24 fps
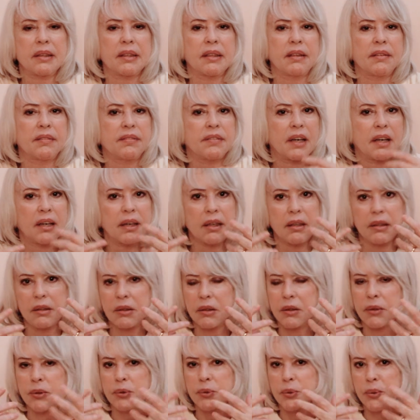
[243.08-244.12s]
qui va
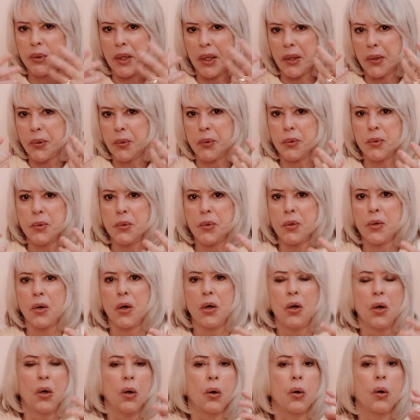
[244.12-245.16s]
tout d'un coup
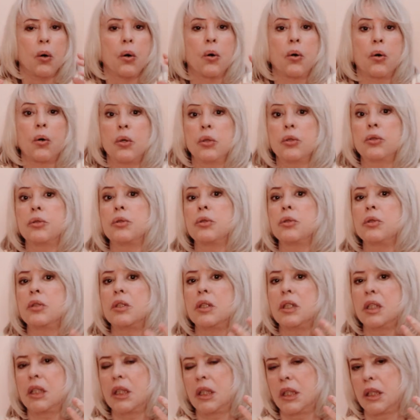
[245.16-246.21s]

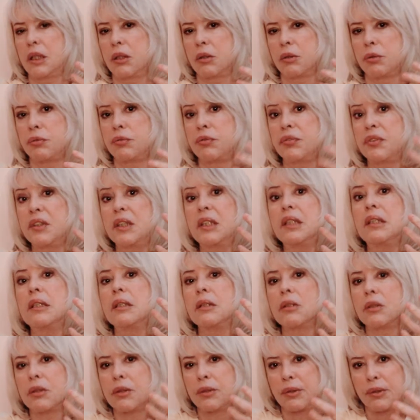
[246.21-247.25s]
redonner vie
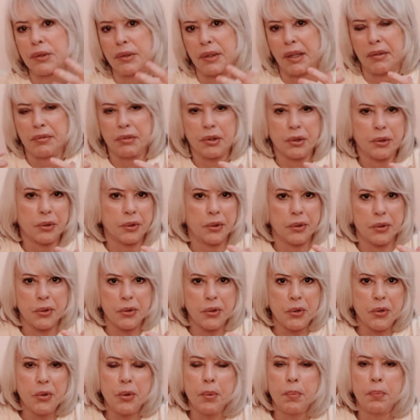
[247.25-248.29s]
à votre
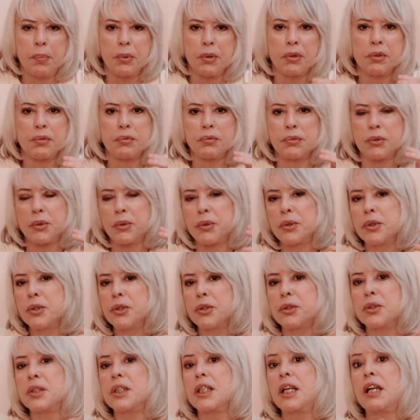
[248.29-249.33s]
couple, vous
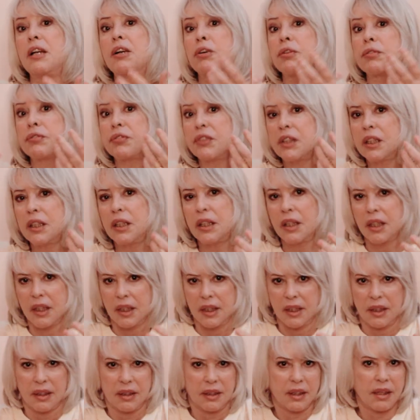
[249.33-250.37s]
redonner l'envie
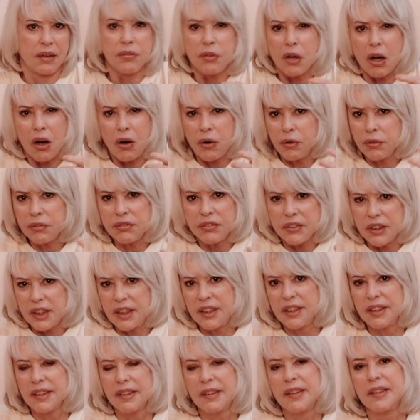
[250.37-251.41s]
d'avoir
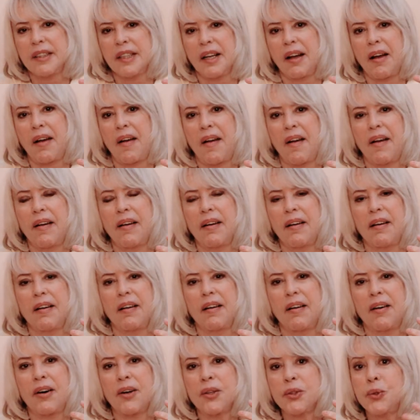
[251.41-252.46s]
envie.
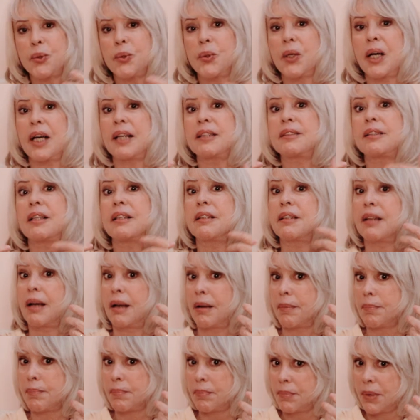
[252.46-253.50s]
en tout cas, c'est
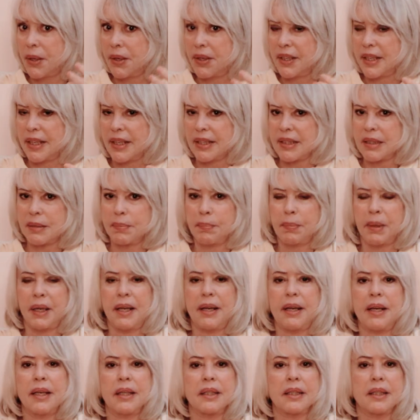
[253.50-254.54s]
un bon
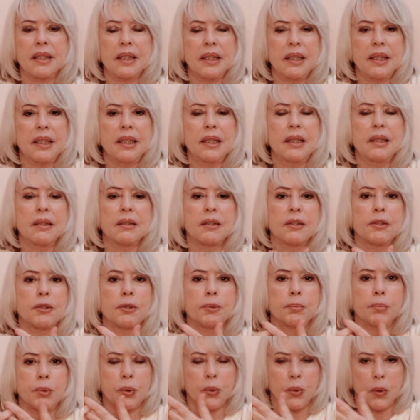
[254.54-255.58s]
aspect qui,
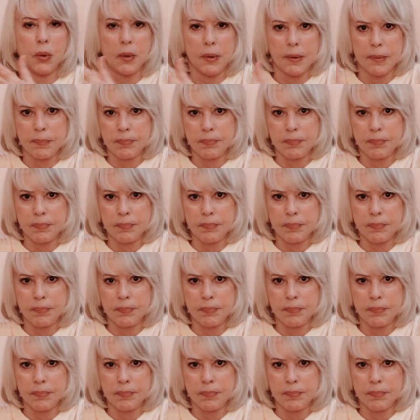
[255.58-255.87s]
bon,